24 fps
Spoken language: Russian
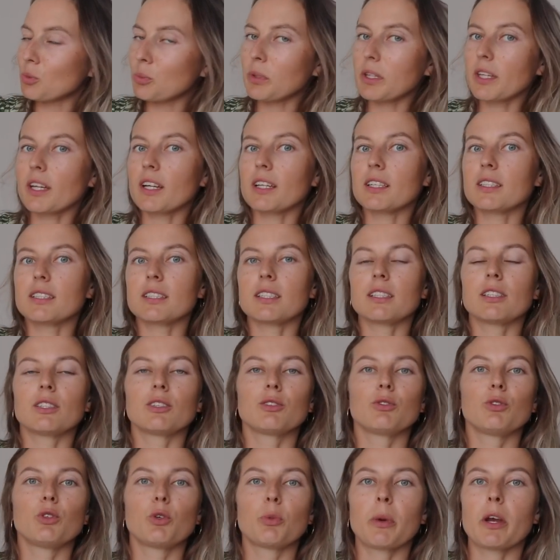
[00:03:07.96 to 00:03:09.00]
у меня из
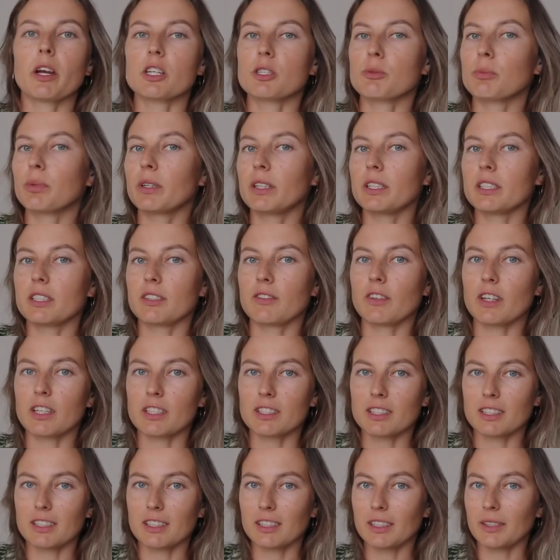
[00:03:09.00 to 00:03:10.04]
этих двух пряж были
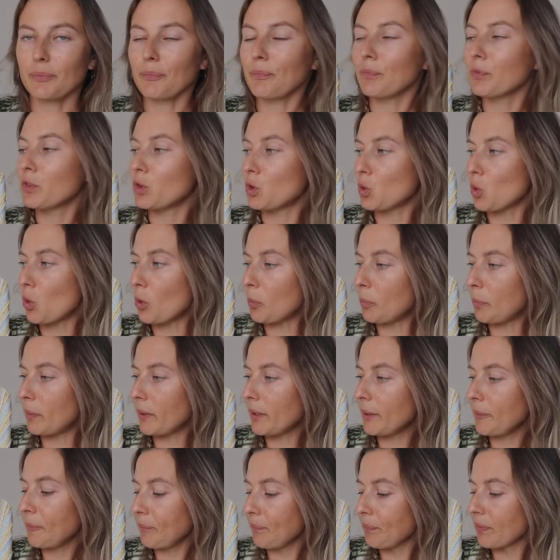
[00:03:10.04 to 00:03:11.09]
связаны
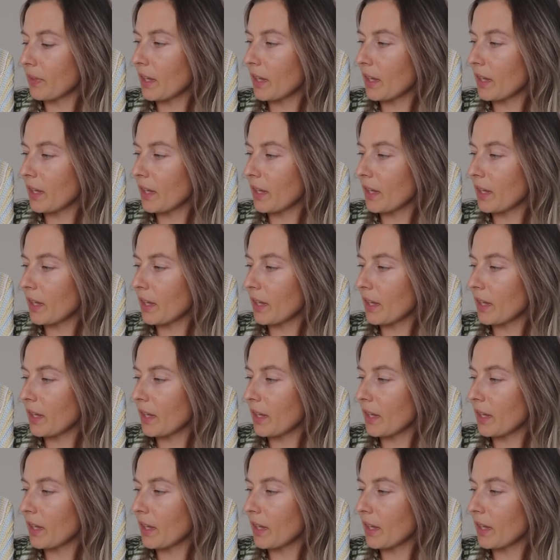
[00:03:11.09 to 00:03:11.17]
топы.